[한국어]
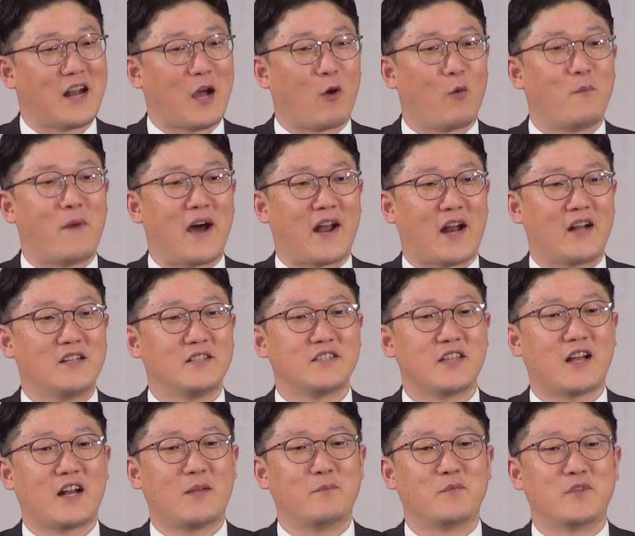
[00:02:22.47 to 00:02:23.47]
라고 말하는
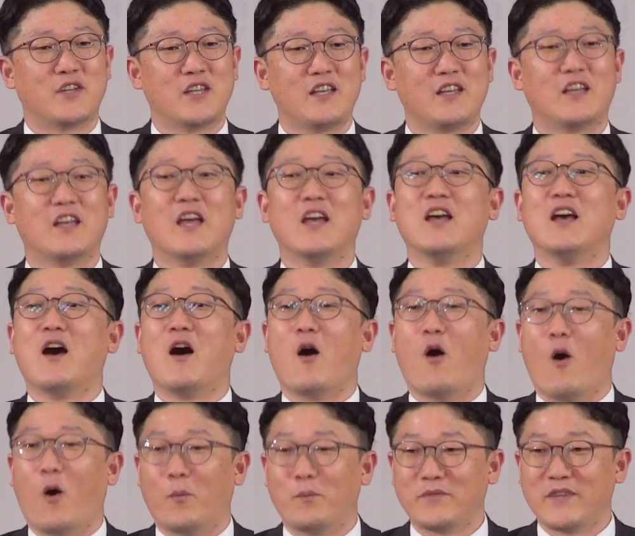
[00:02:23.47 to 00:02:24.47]
사람들이
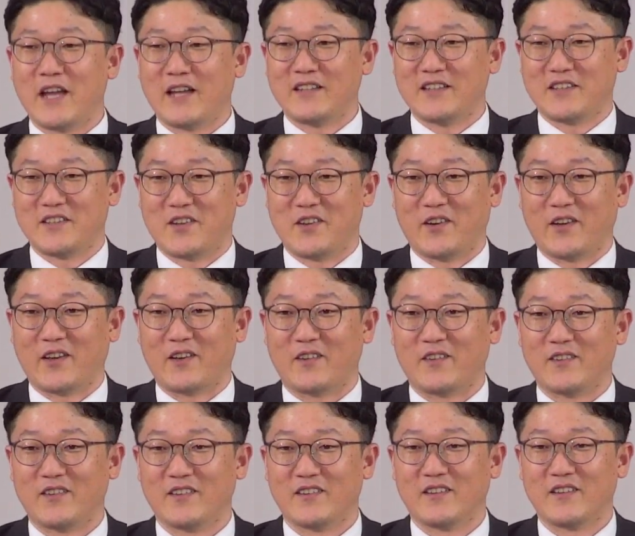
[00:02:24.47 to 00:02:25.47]
없다는 거예요.
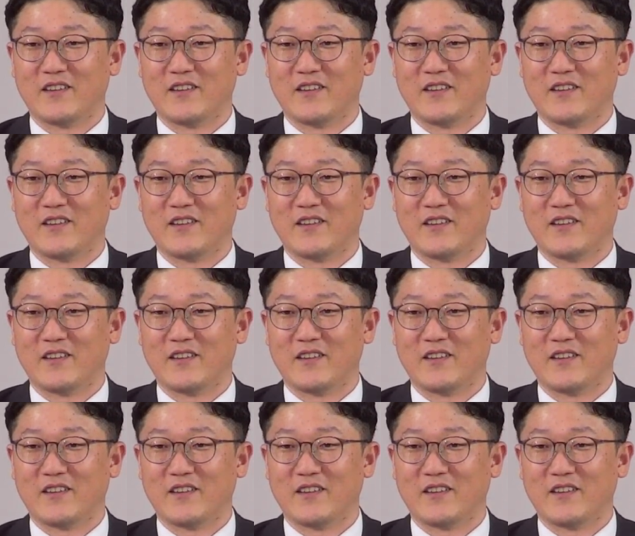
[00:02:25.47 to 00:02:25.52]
